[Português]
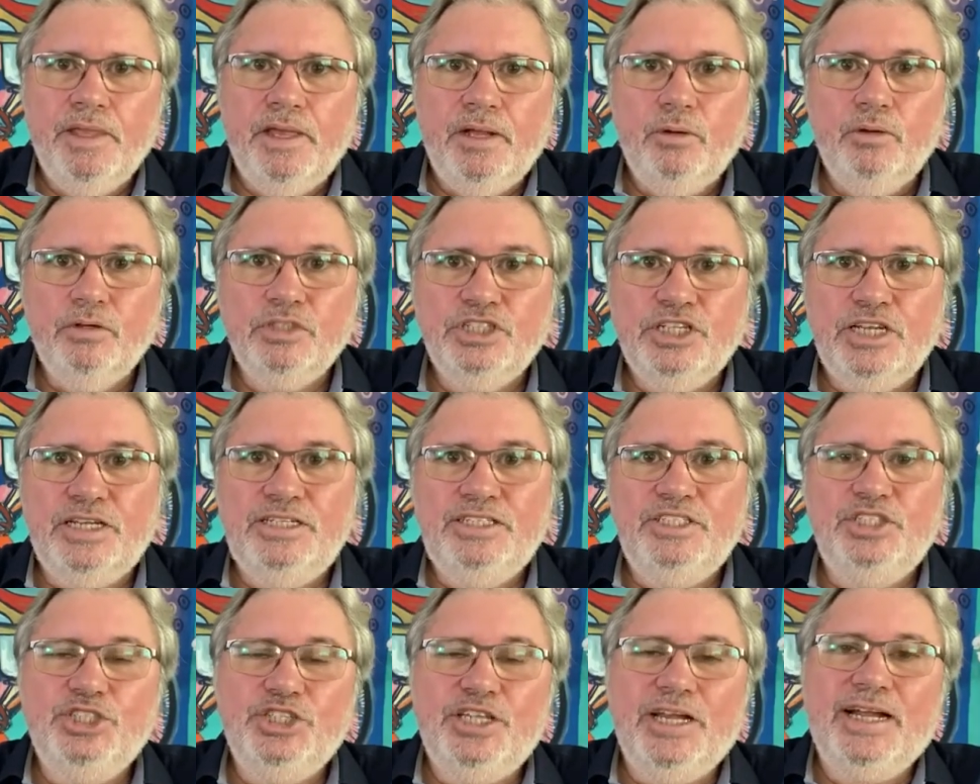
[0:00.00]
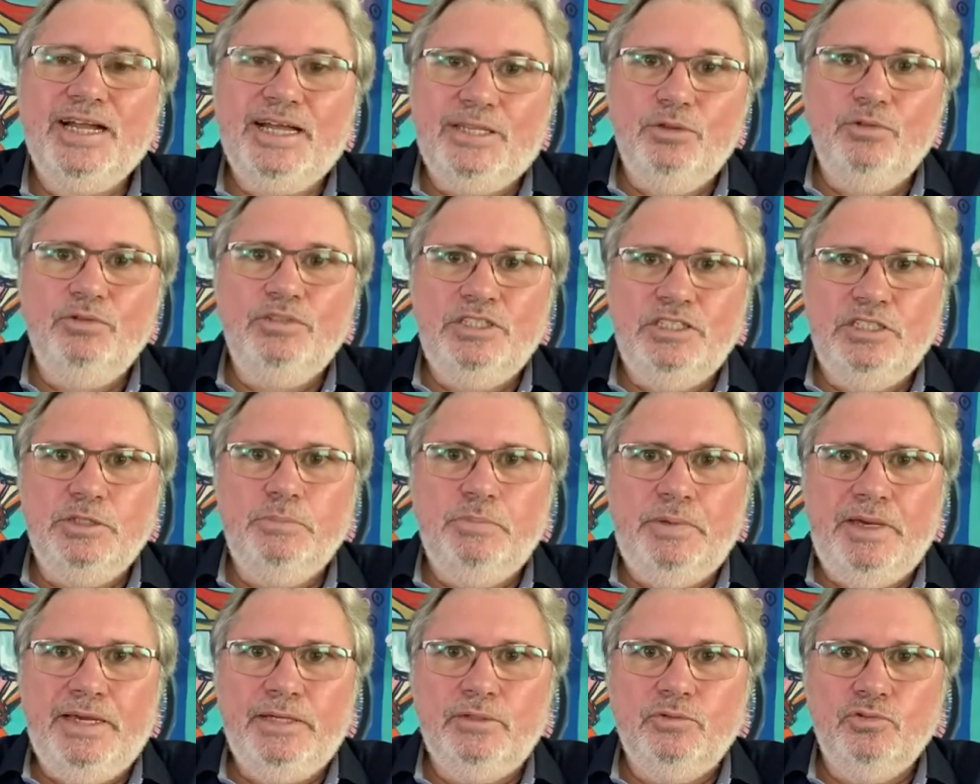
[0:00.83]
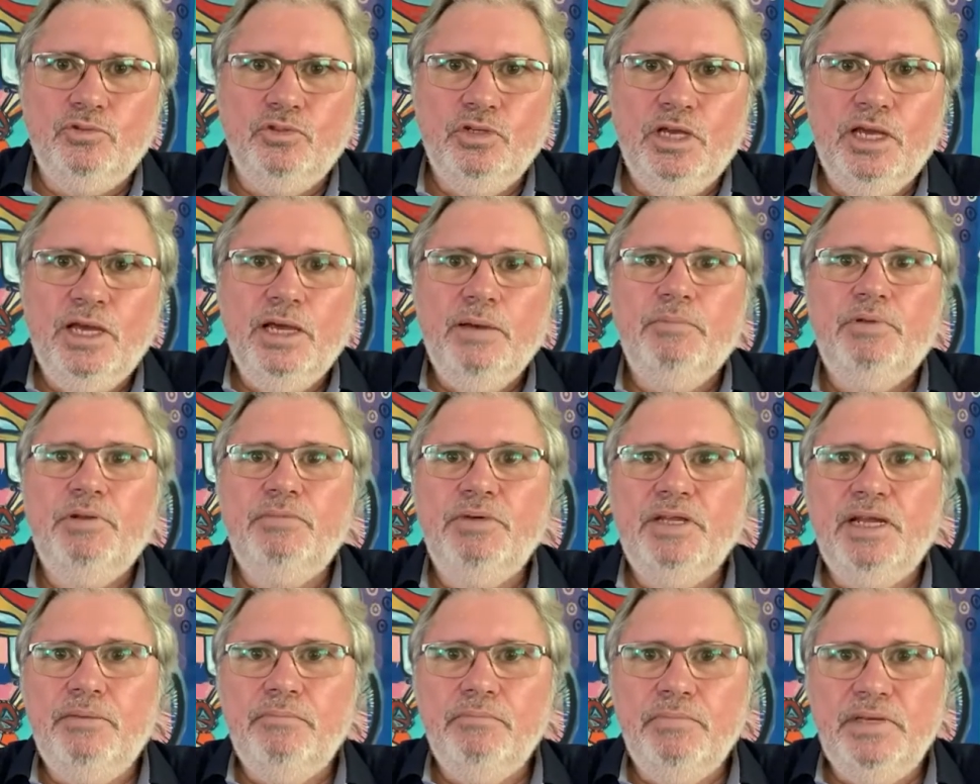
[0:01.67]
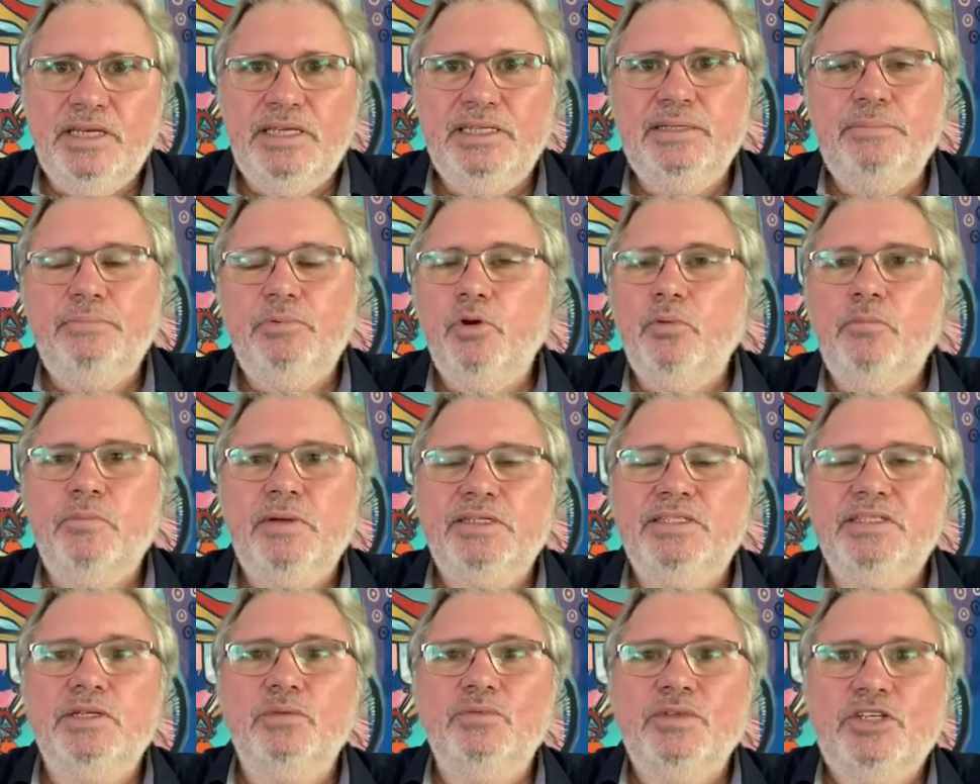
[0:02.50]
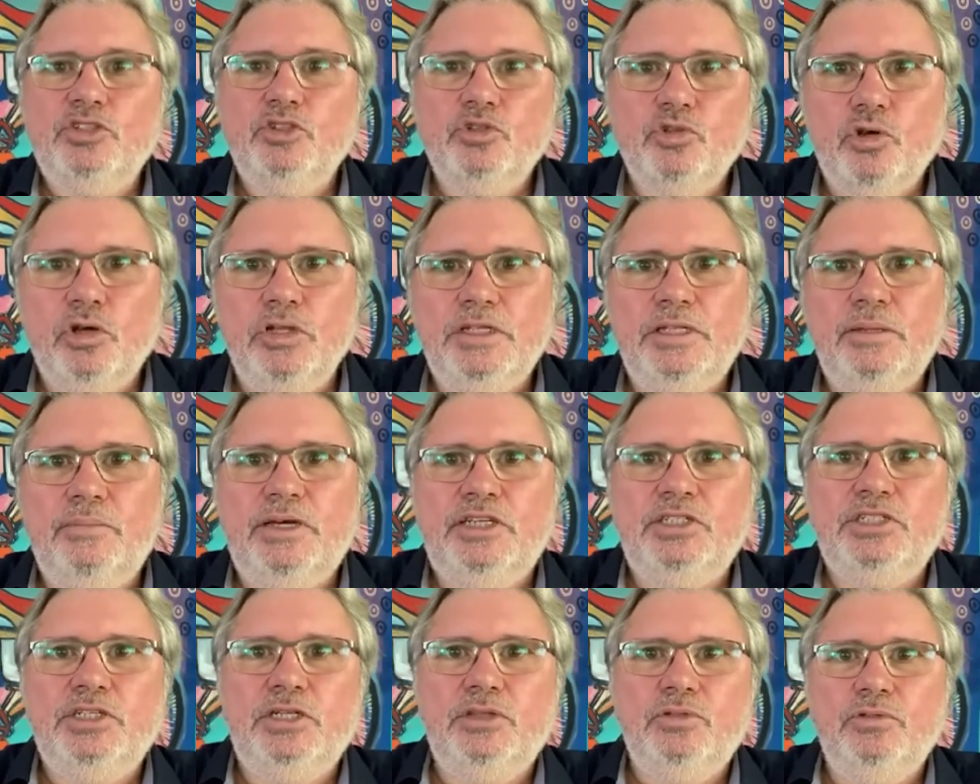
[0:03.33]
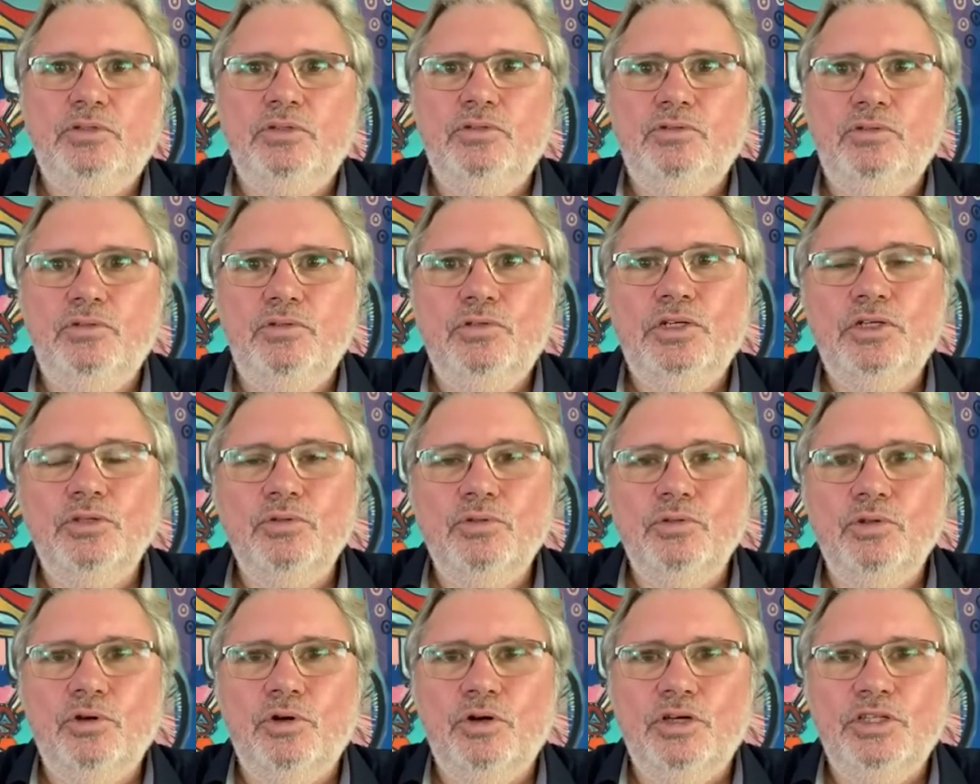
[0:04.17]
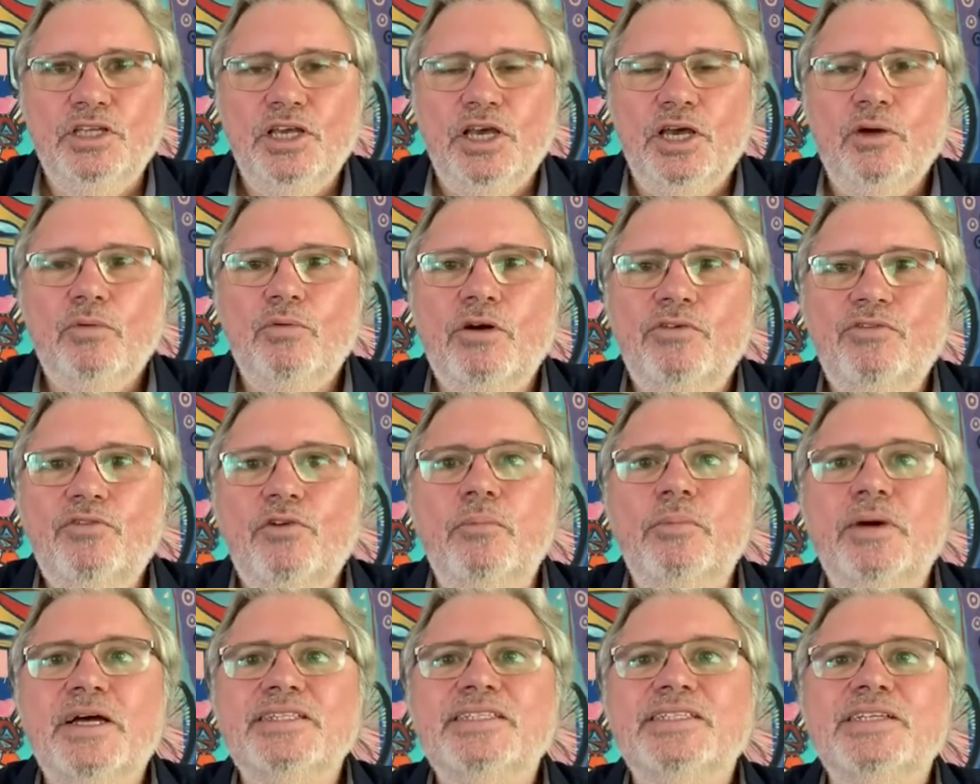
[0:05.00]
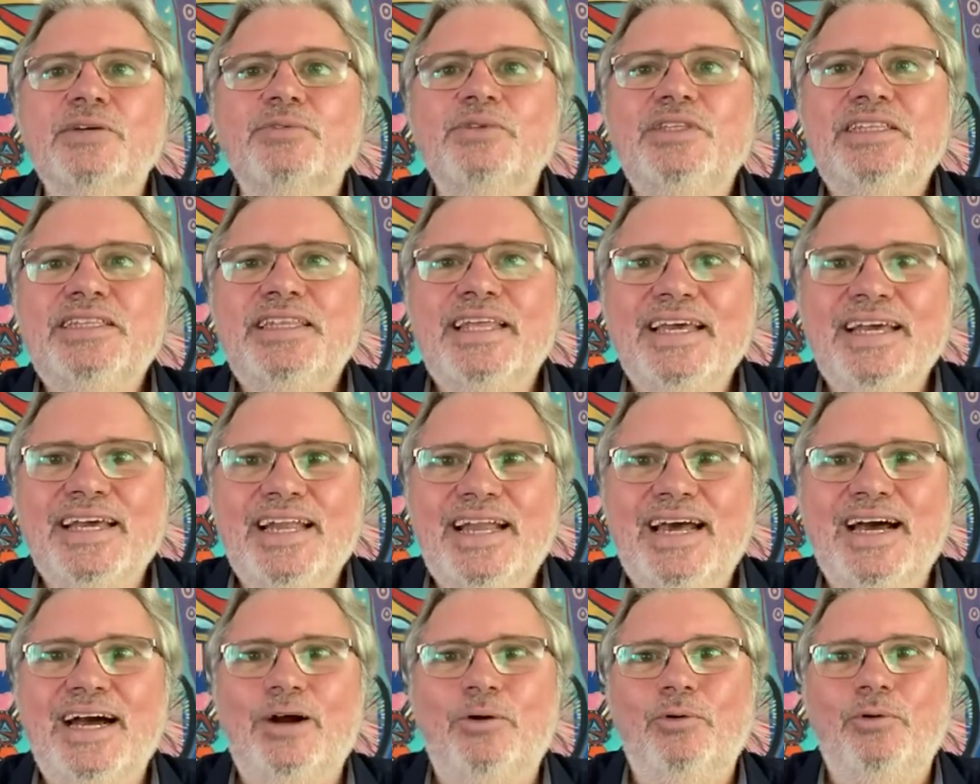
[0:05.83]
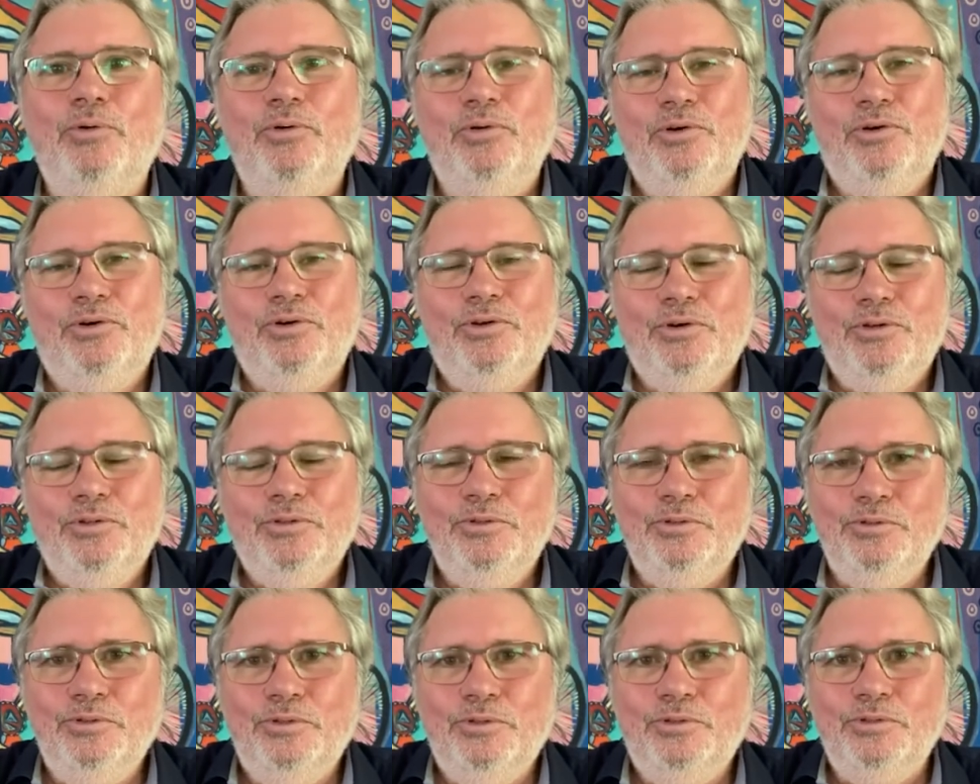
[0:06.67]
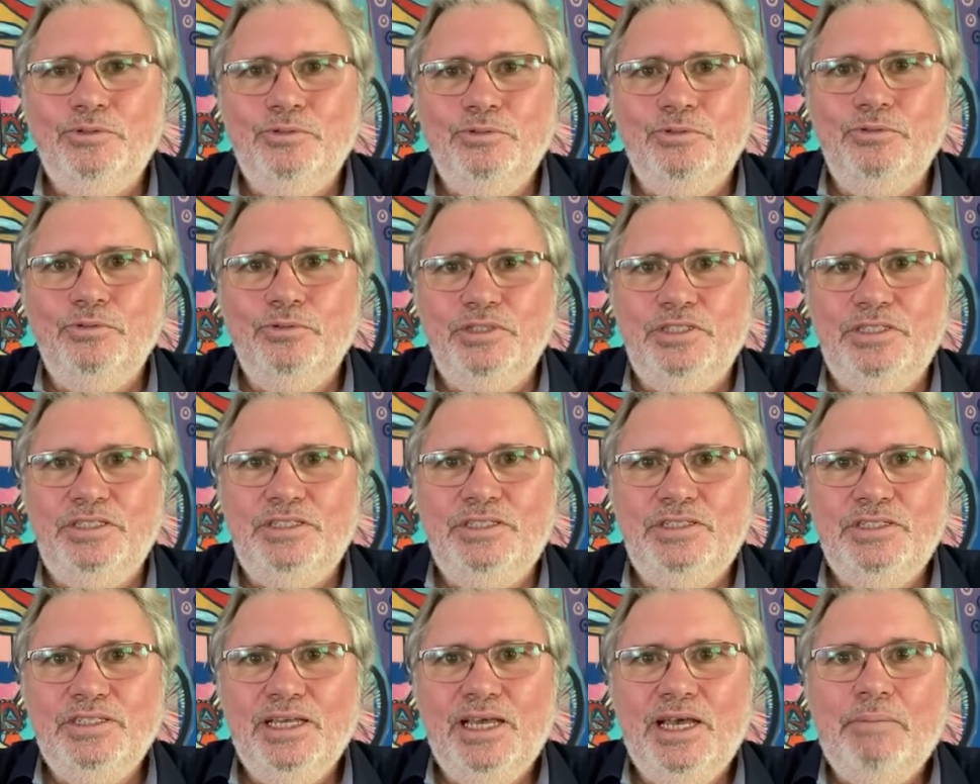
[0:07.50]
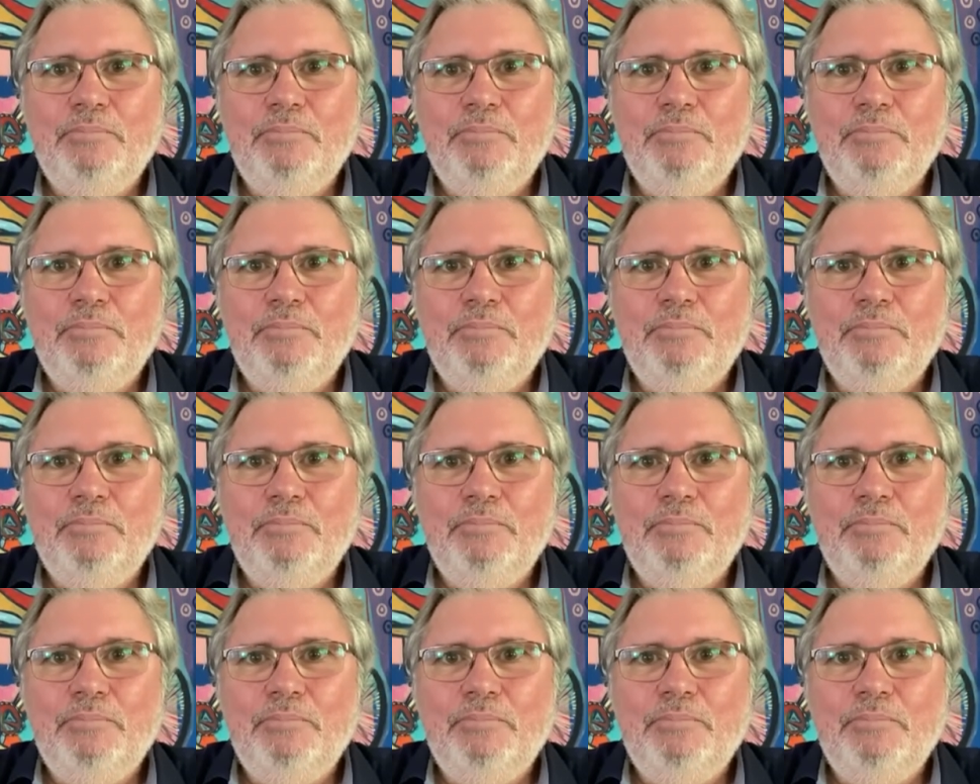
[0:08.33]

Gostaria de destacar dois aspectos. Primeiramente, a preocupação da Escola da Magistratura do Rio Grande do Norte com a formação integral do nosso juiz.